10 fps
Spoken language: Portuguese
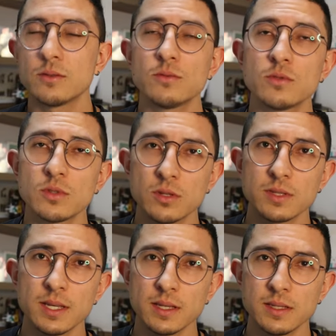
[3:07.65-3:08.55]
Um dos
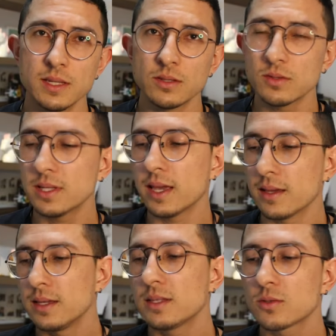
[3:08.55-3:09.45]
outros requisitos
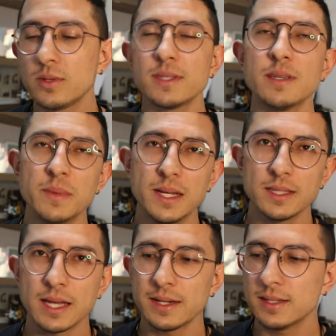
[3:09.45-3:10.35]
é excluem-se
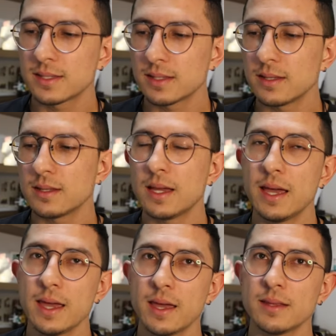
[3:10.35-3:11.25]
militares
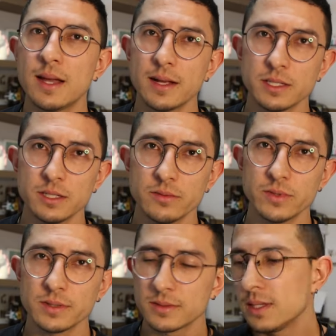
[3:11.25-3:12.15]
é, da ativa,